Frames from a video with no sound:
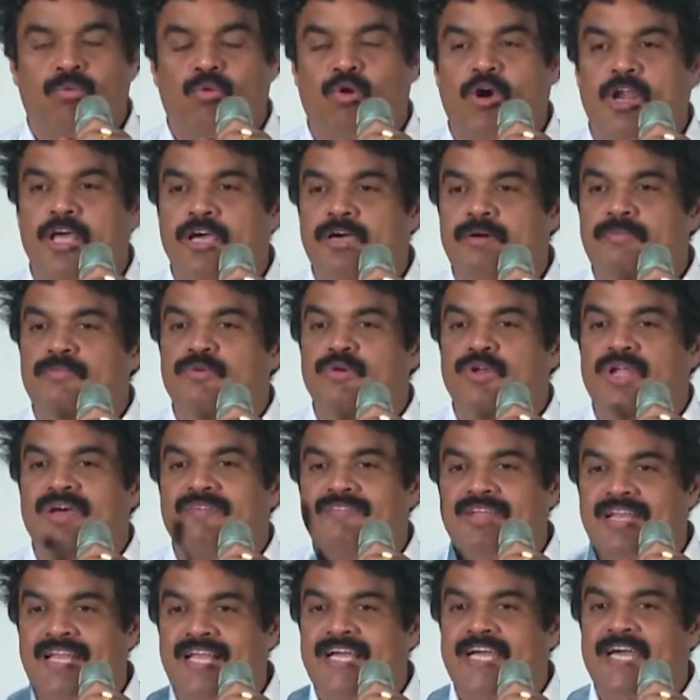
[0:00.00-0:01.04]
உலகம் பூரா
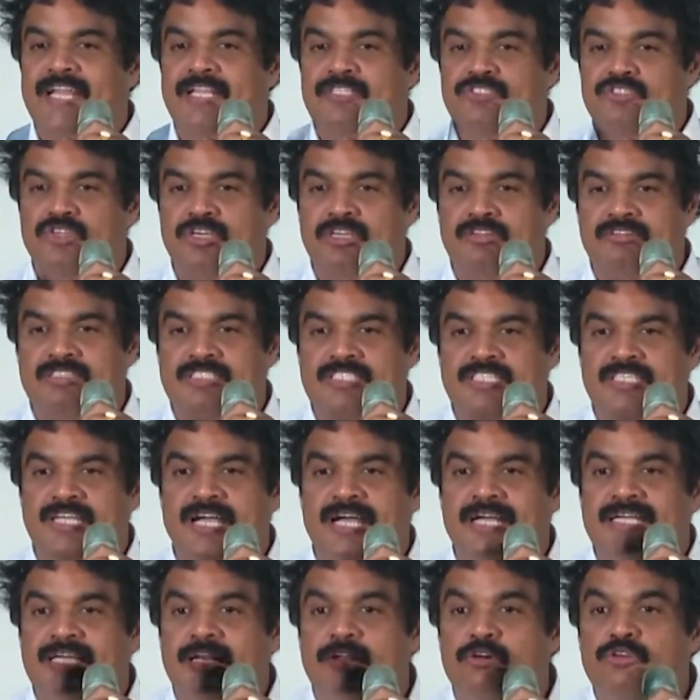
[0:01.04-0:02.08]
வெள்ளைக்காரன் சொல்லி
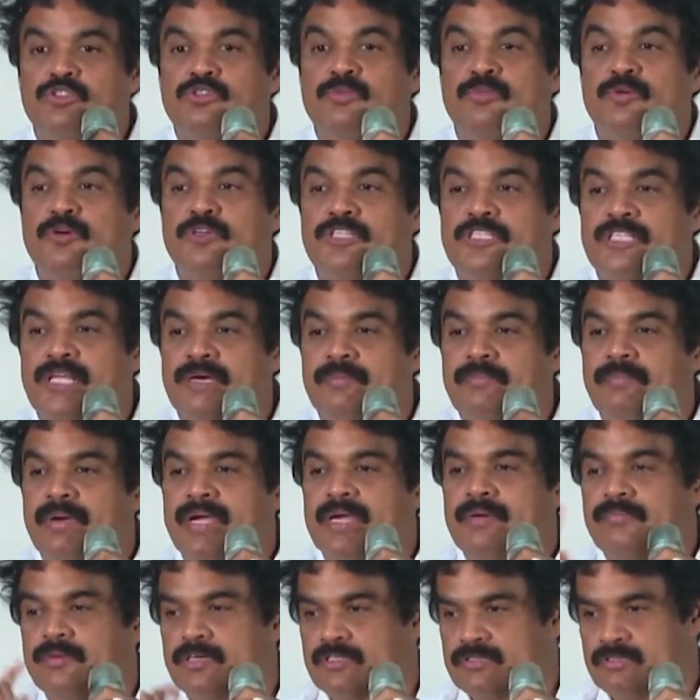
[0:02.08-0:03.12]
வச்சுருக்கான் க்ளவுஸ் போட்டு தான்
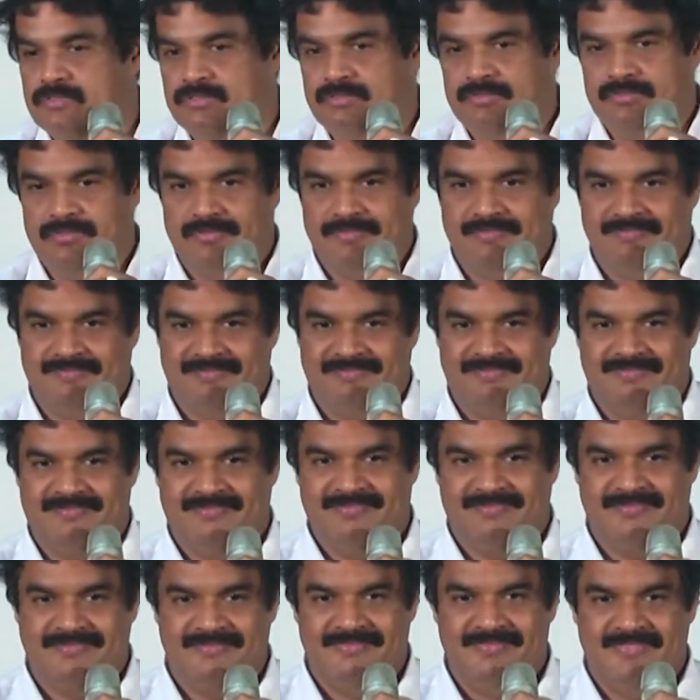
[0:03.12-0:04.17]
பயன்படுத்தணும்
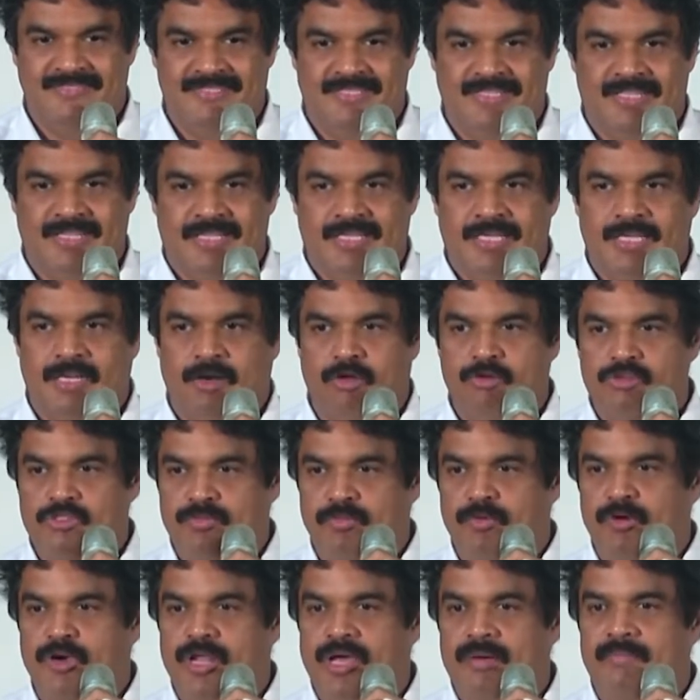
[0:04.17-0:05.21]
க்ளோஸ்
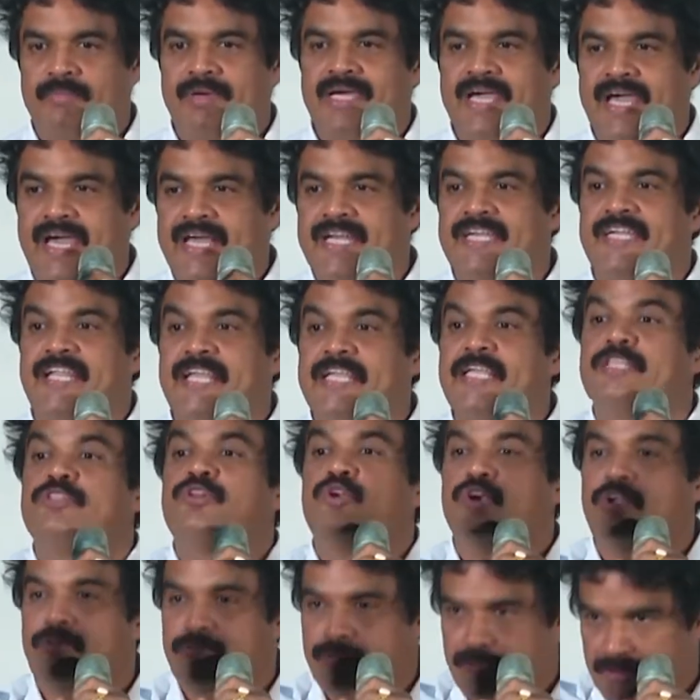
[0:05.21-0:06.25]
போடாமல் ஹேர் டையை
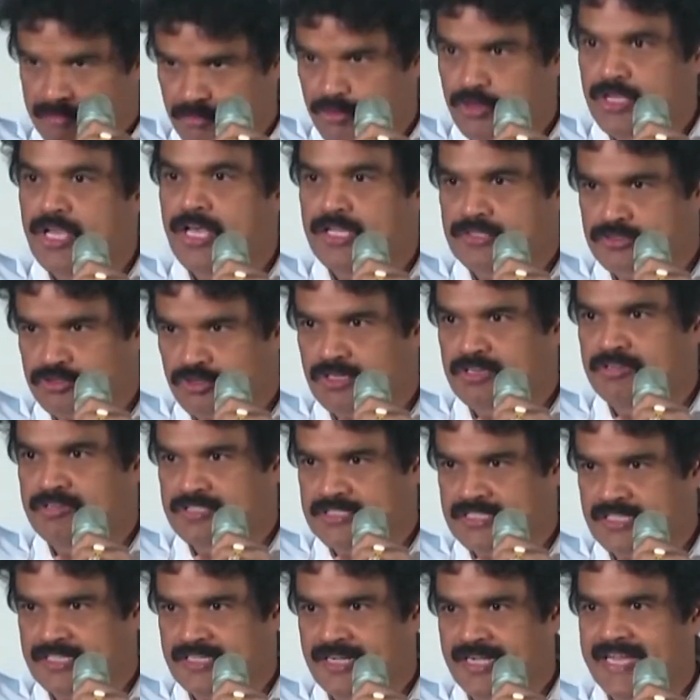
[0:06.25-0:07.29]
தொடவே முடியாதுன்னு சொல்லி
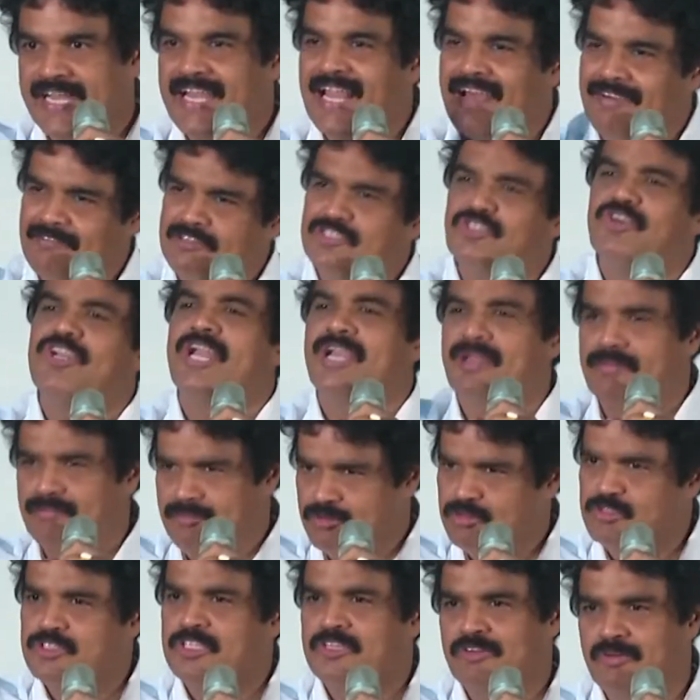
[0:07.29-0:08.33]
வச்சுருக்கான் ஏன்னா அவன் சொன்னால்
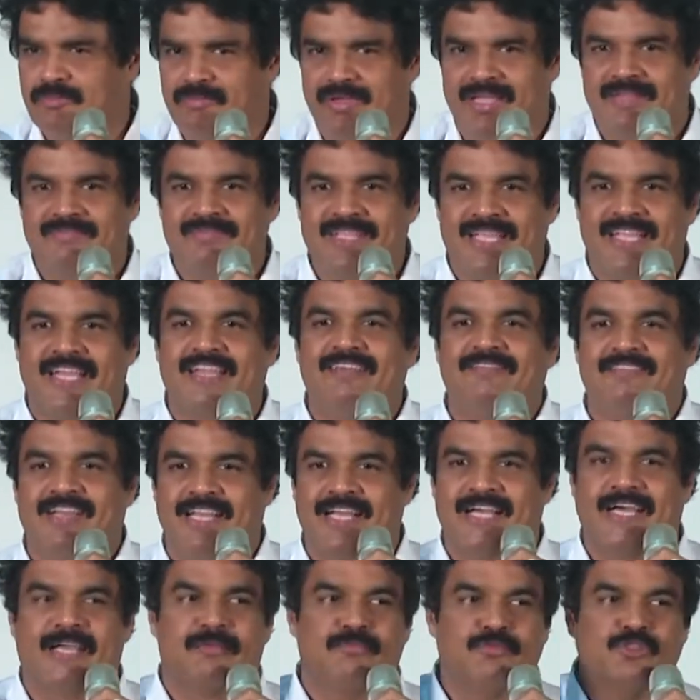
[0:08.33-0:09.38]
நம்ம ஒத்துக்கோமே ஏன்னா
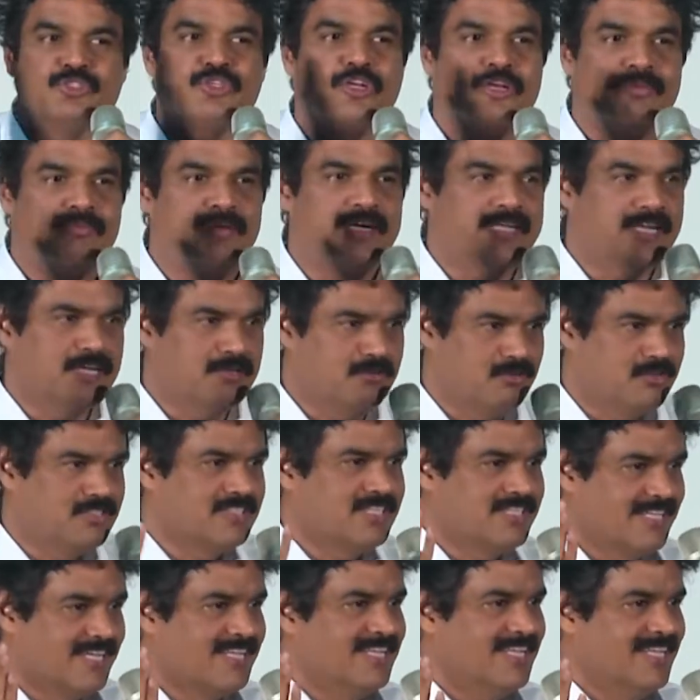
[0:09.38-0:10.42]
வெள்ளைக்காரன் போய் சொல்ல மாட்டான்னு
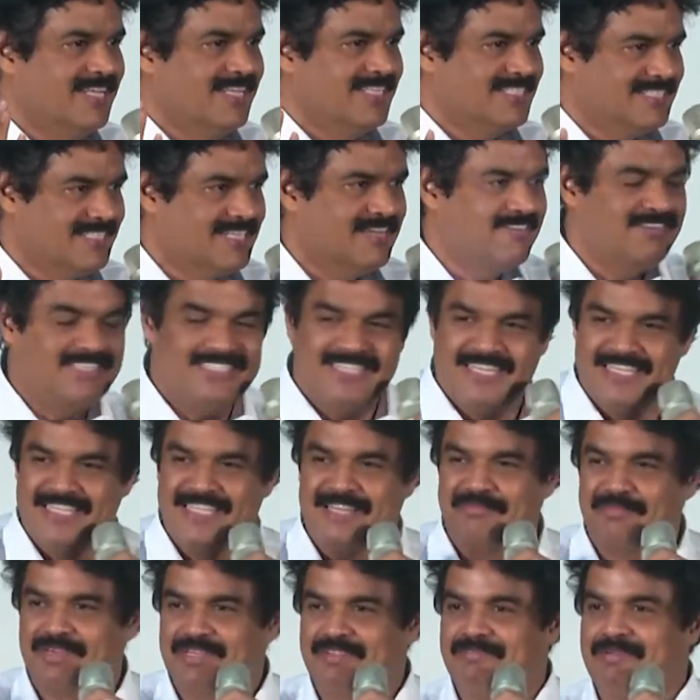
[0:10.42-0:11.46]
ஒருத்தர் சின்ன
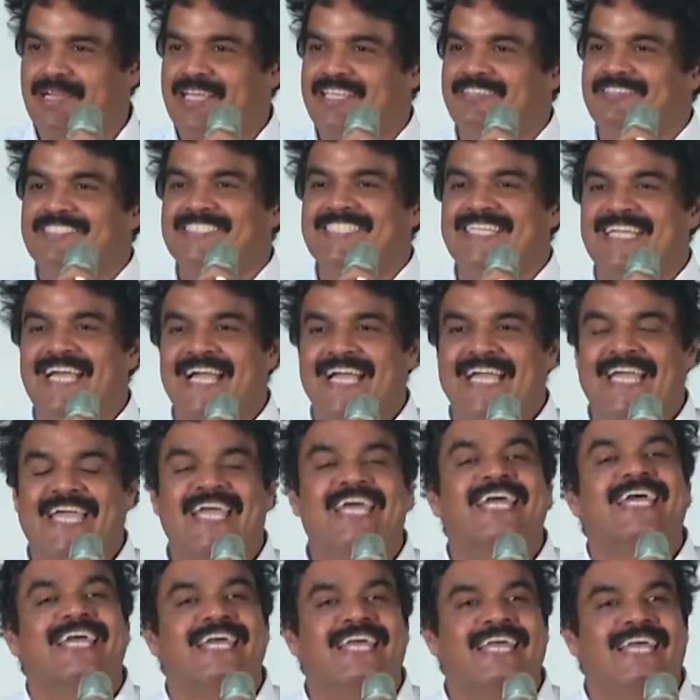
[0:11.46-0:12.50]
வயசுலேருந்து நம்மகிட்ட பழக்கி வச்சுருக்காங்க
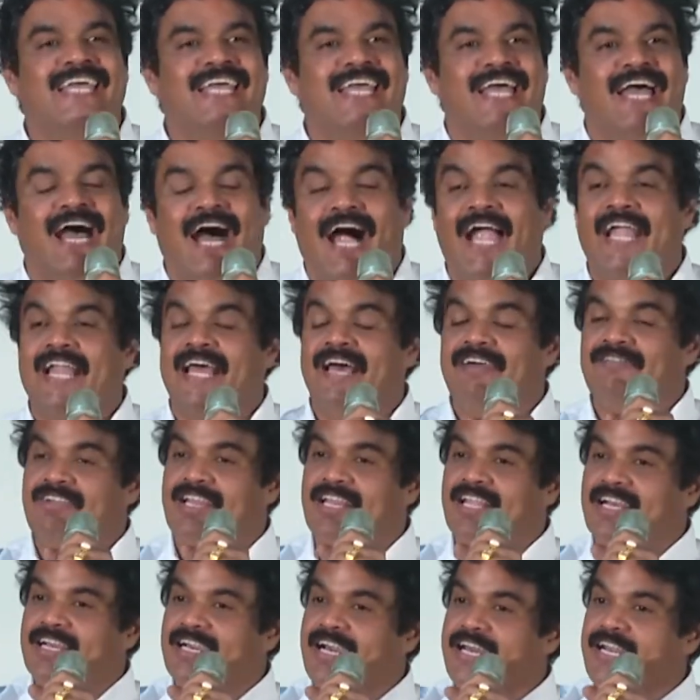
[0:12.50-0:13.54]
ஆனால்
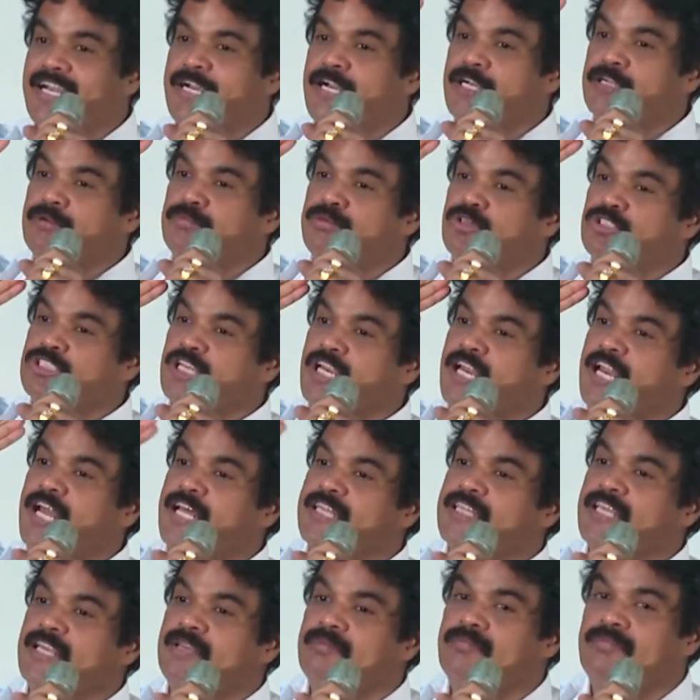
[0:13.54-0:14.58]
வெள்ளைக்காரன் கண்டுபிடிச்ச
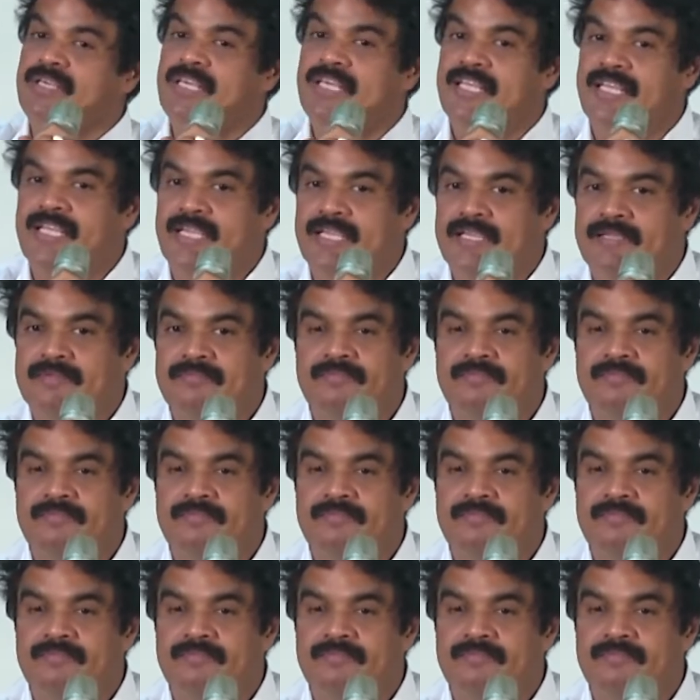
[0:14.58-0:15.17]
எல்லாத்தையும் மீறி